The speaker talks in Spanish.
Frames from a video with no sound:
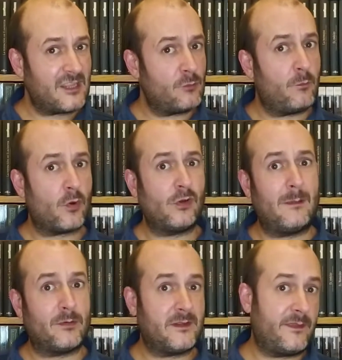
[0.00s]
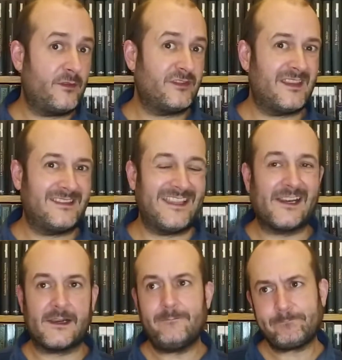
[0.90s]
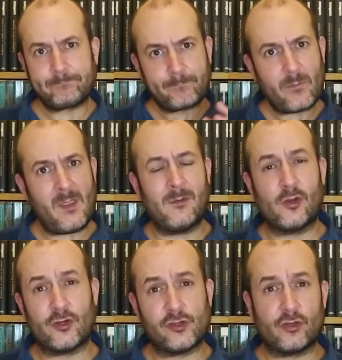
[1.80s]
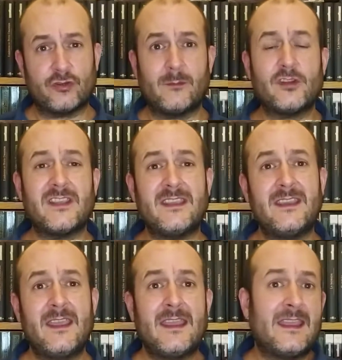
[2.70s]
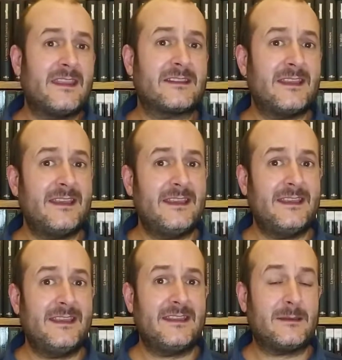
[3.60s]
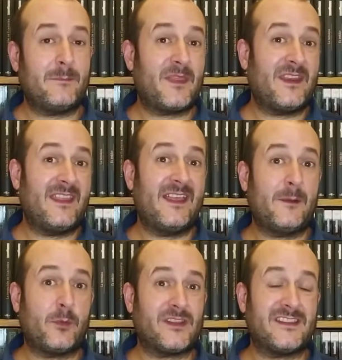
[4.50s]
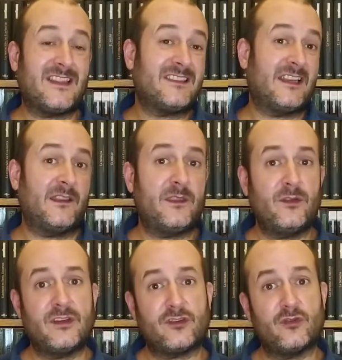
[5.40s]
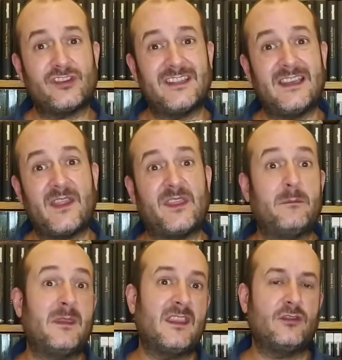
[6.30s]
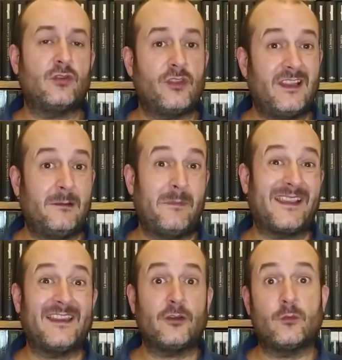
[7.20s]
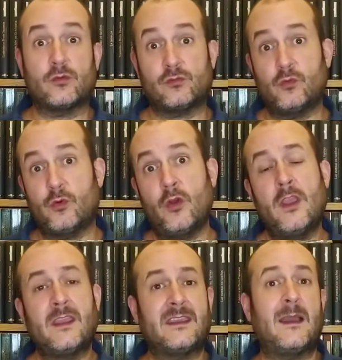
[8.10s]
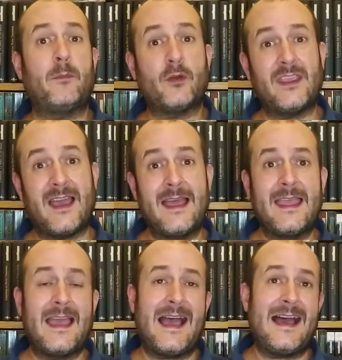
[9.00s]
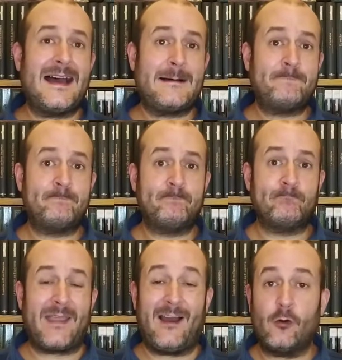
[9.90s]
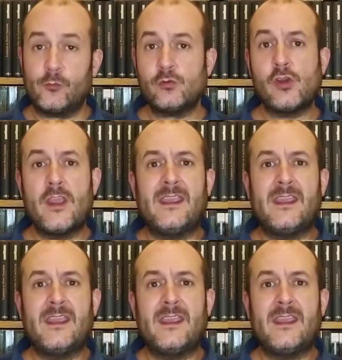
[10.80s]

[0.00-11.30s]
esta es un poco la posición de Terra lo que nos encontramos allí es que eh, se empiezan a dar pues estas traiciones ¿no? Este nacimiento del mecánico oscuro que apoya mm, a, Horus